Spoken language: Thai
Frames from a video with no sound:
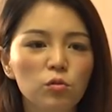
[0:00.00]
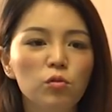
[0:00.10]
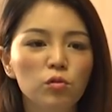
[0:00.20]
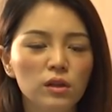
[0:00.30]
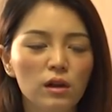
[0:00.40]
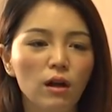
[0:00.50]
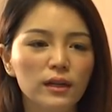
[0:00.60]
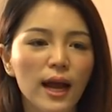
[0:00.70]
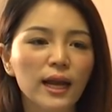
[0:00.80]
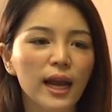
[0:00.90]
ดูตลอ
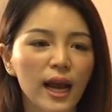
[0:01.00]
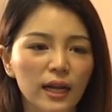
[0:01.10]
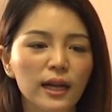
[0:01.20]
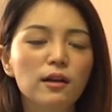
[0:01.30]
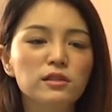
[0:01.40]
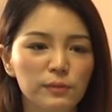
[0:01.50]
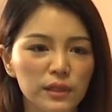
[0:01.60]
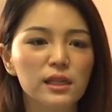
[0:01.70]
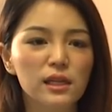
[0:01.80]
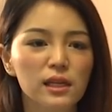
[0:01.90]
ดการแข่งขัน
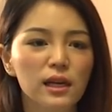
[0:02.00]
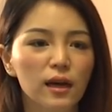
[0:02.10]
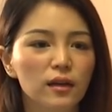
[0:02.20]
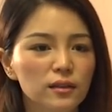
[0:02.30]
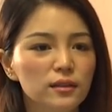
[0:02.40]
90 นาทีค่ะ